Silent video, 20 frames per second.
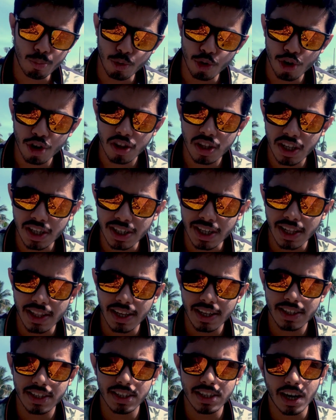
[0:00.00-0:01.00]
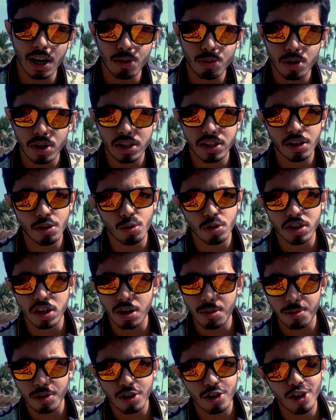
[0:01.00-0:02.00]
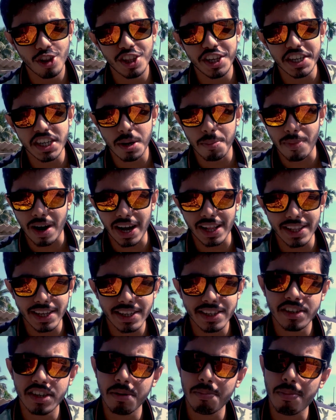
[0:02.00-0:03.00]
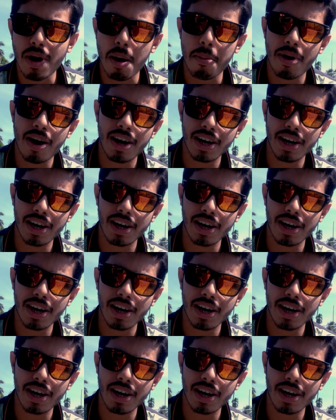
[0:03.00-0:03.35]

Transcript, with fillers: পুজোর দিকটা দেখছে ঠাকুরের যে গোছানো ফোছানোর দিকটা মা দেখছে বাবা